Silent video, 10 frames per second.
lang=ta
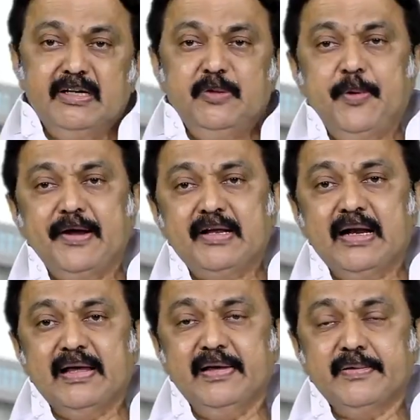
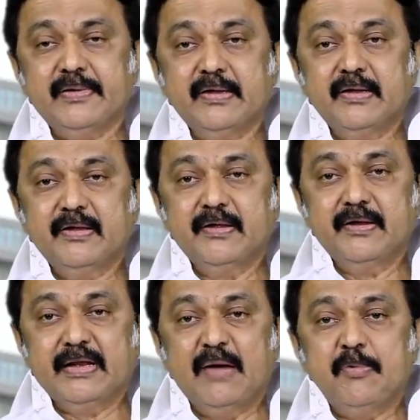கட்டுப்பாடுகளை
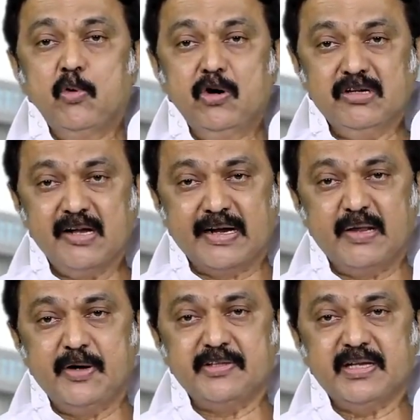நாம் ஒழுங்காக
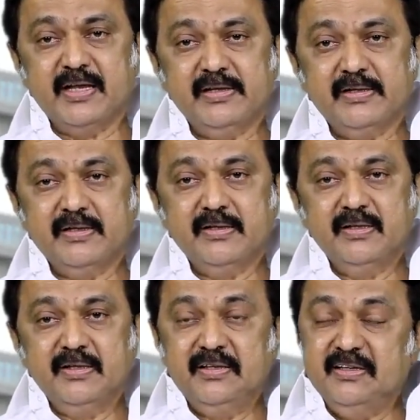கடைபிடிச்சா
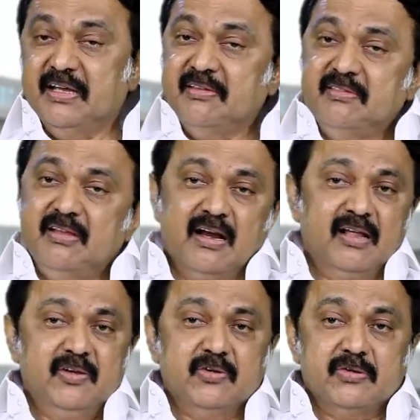எந்த
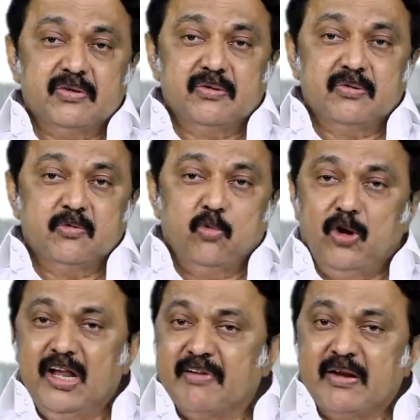அலையும்
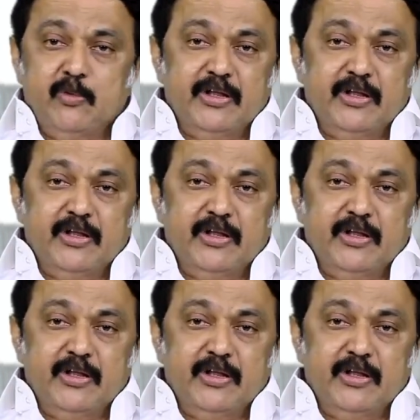உள்ளே வர